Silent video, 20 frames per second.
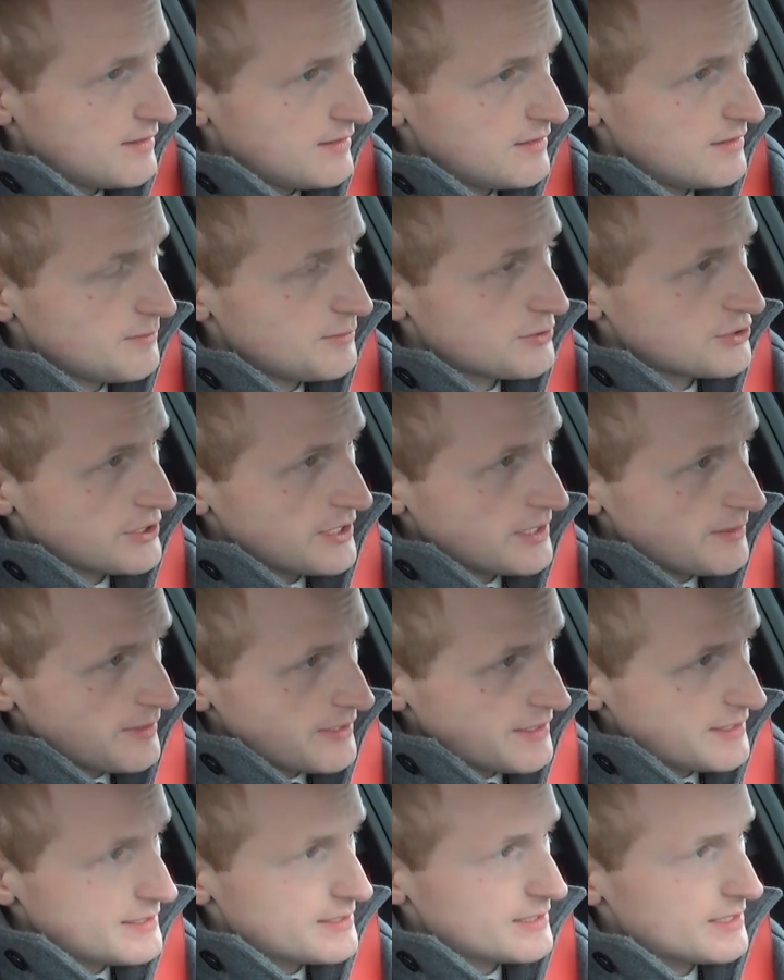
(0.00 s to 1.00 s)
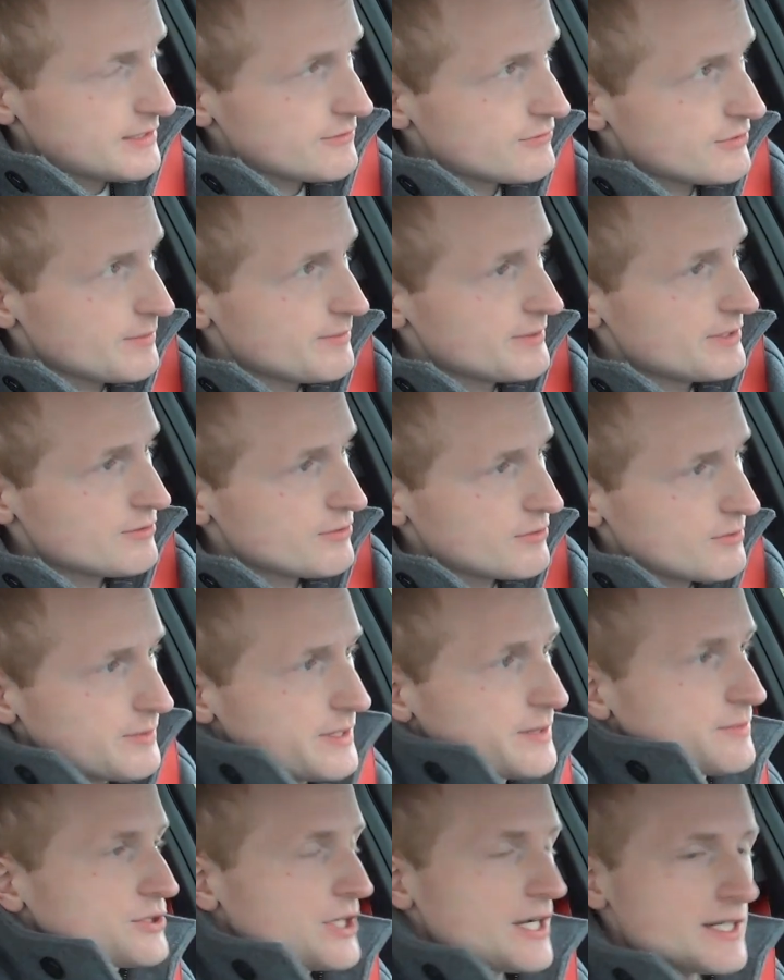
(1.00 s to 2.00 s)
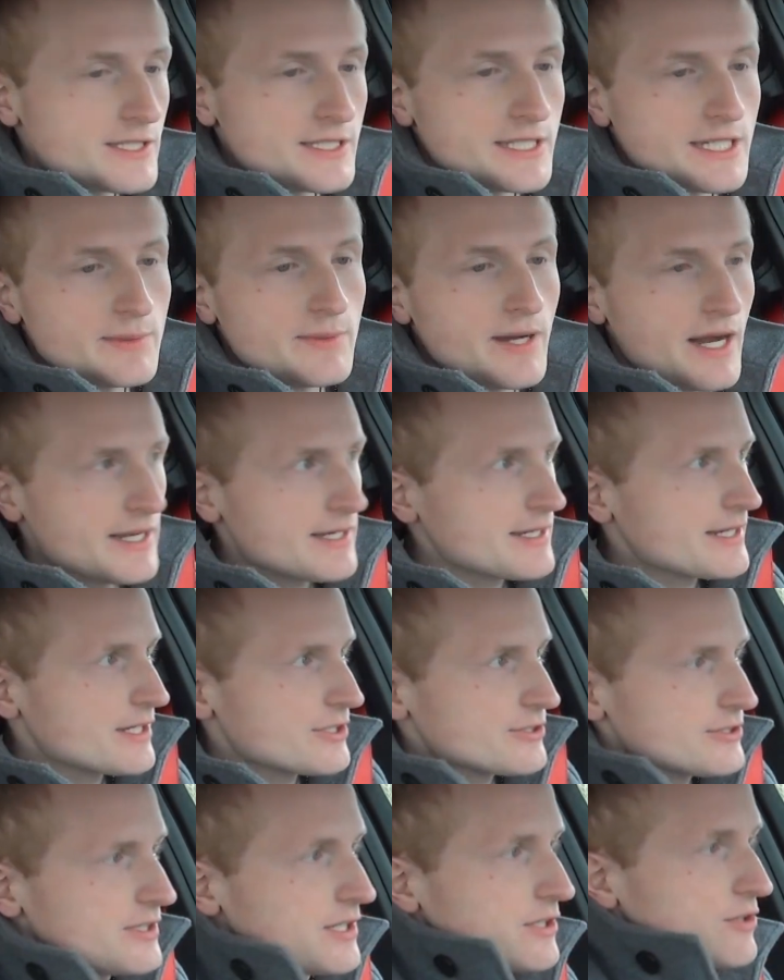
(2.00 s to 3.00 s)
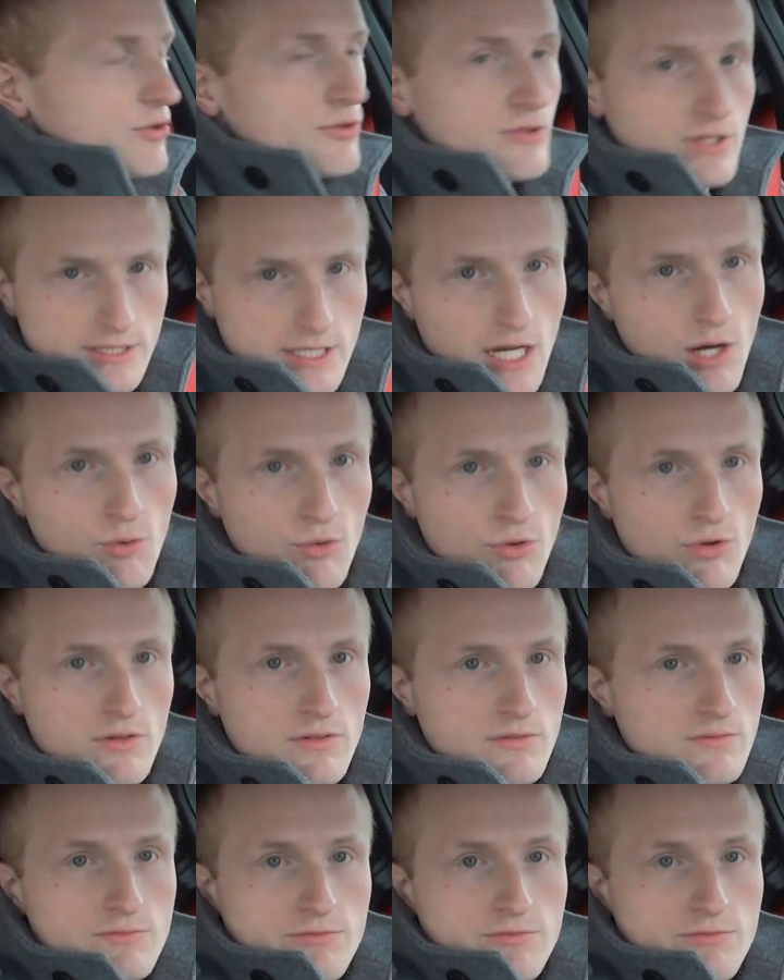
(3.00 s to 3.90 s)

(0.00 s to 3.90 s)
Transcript: äh, bestellbar ist in Verbindung mit dem Schaltgetriebe. Andere Hersteller können das auch.